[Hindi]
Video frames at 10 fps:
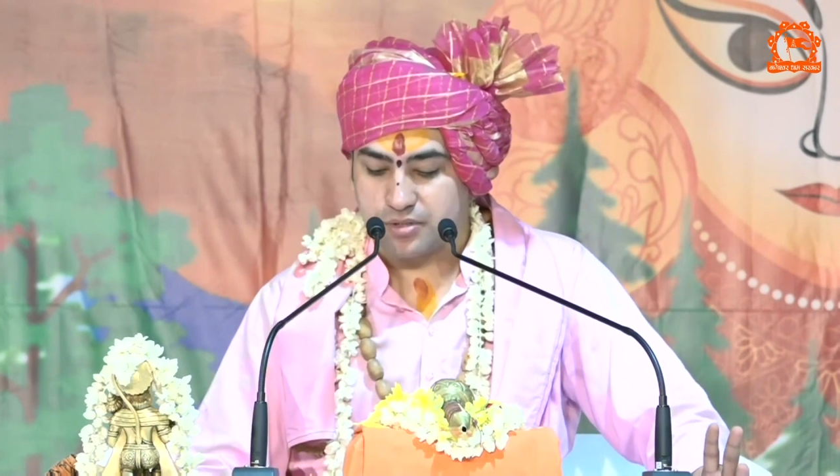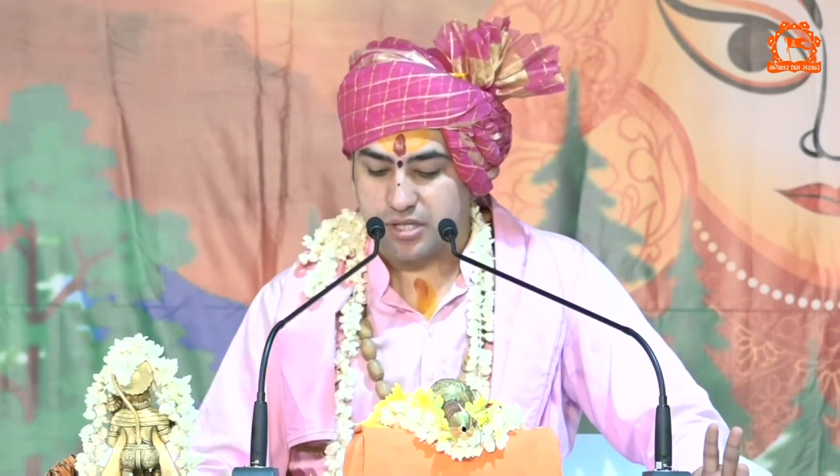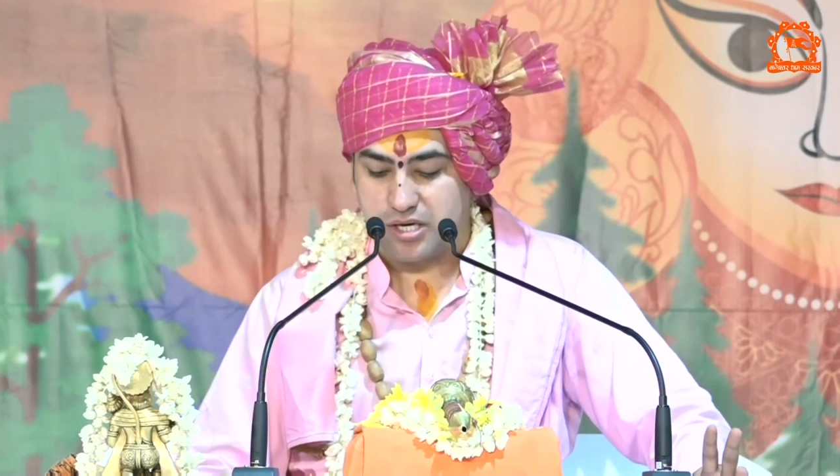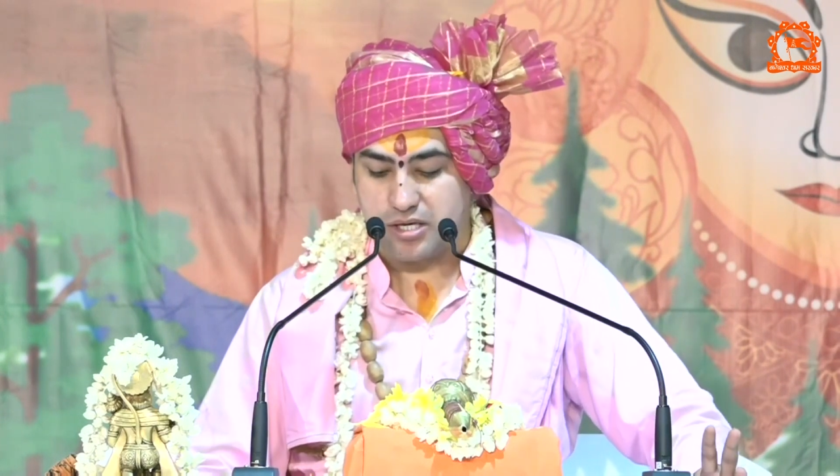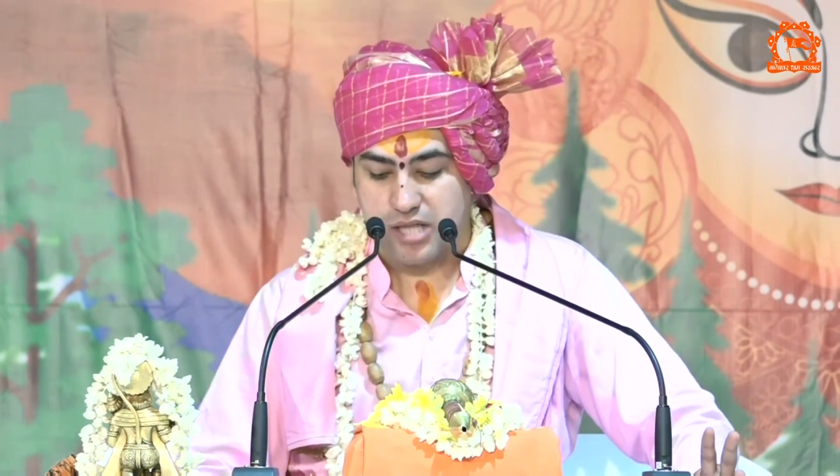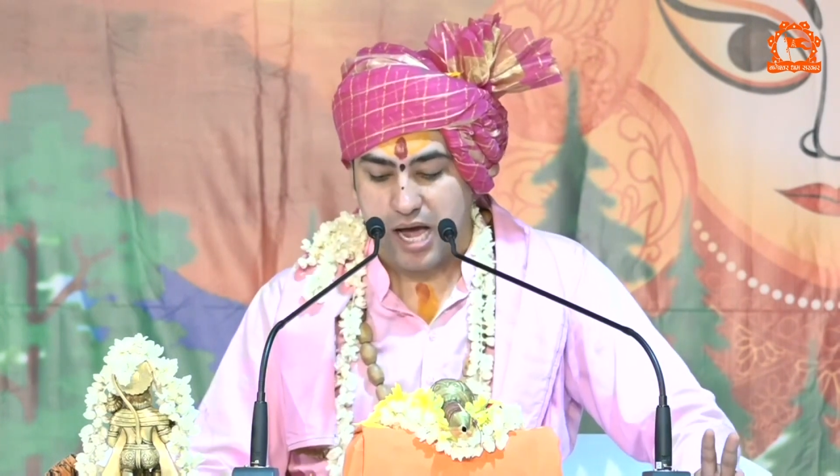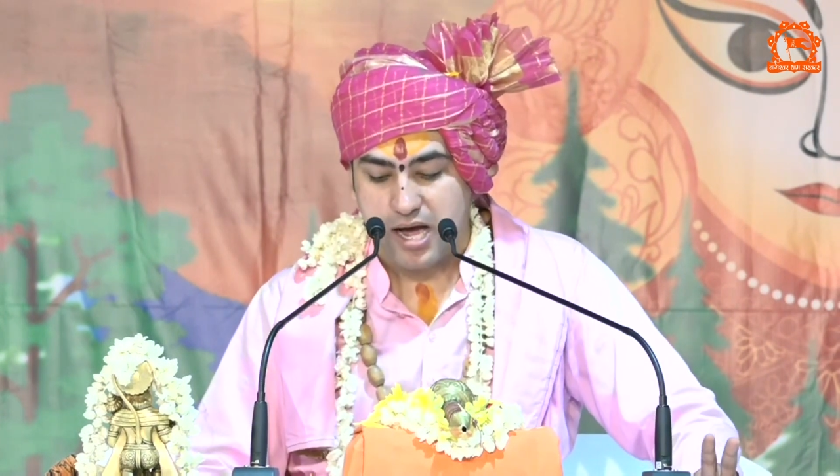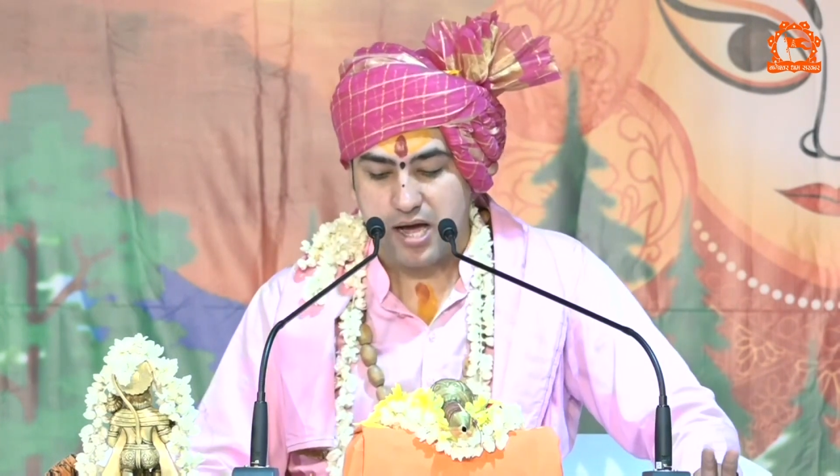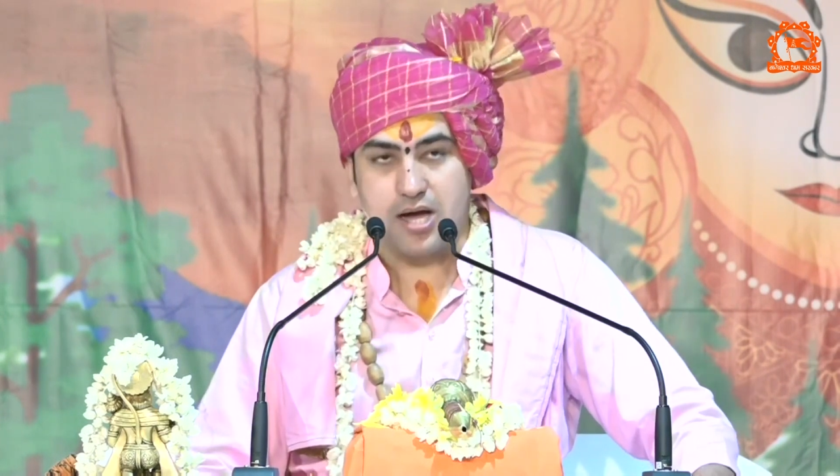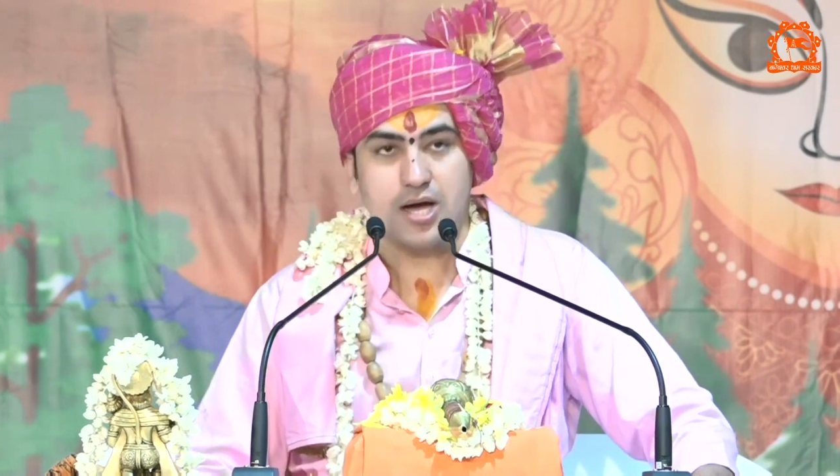
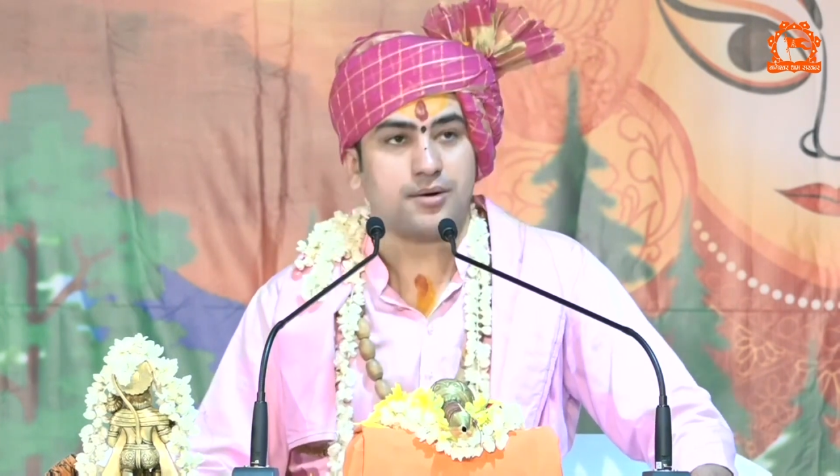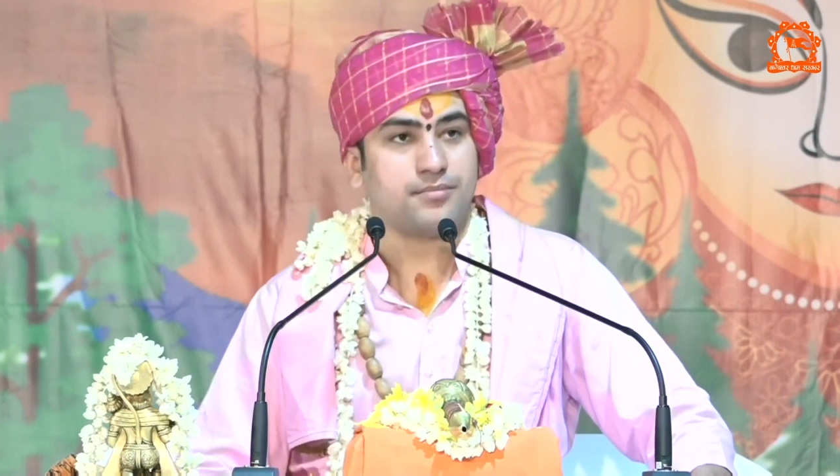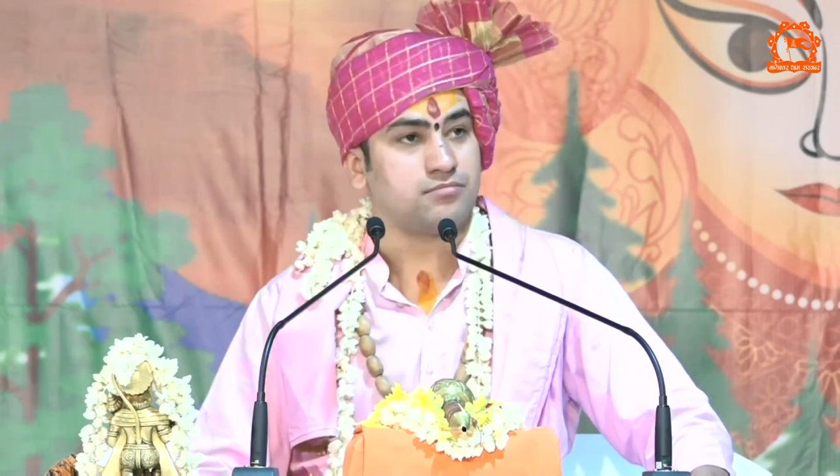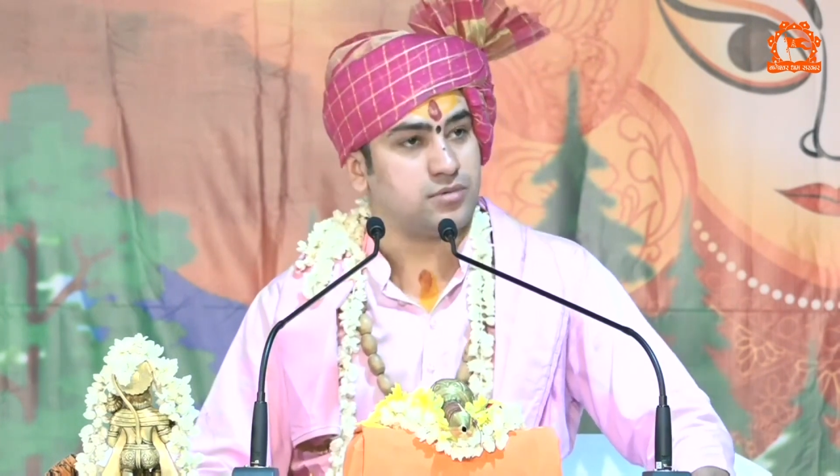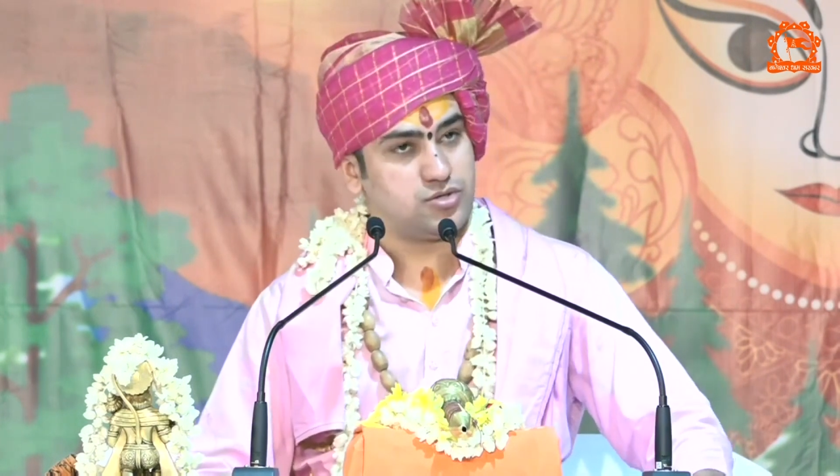सीताम